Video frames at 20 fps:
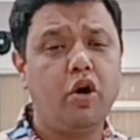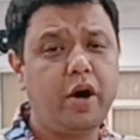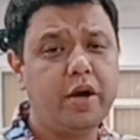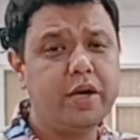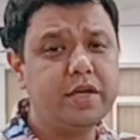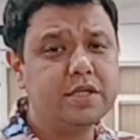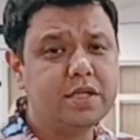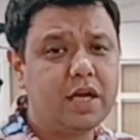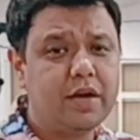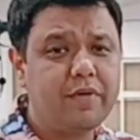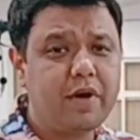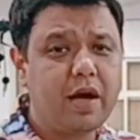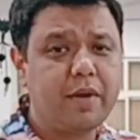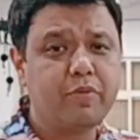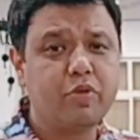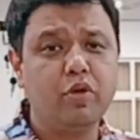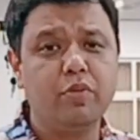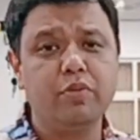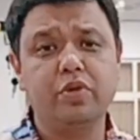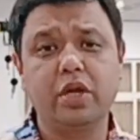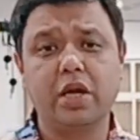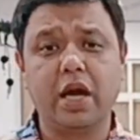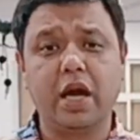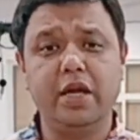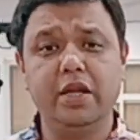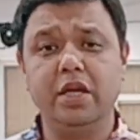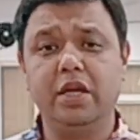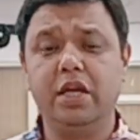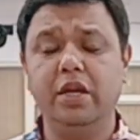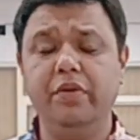और इस तरफ आपको
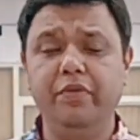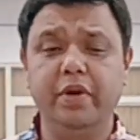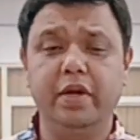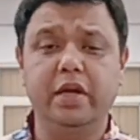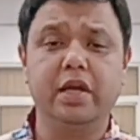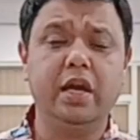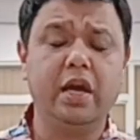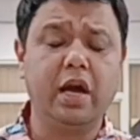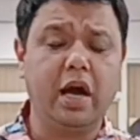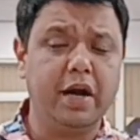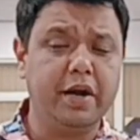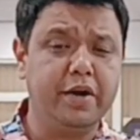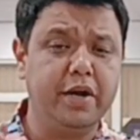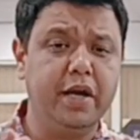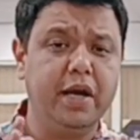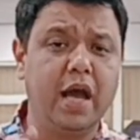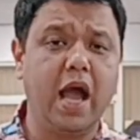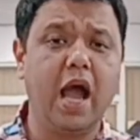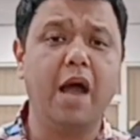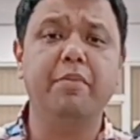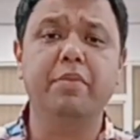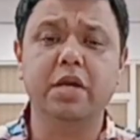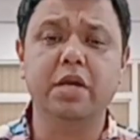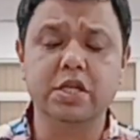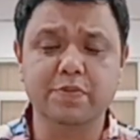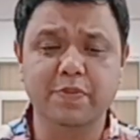दिखाई देगी फिट किक 100 एम की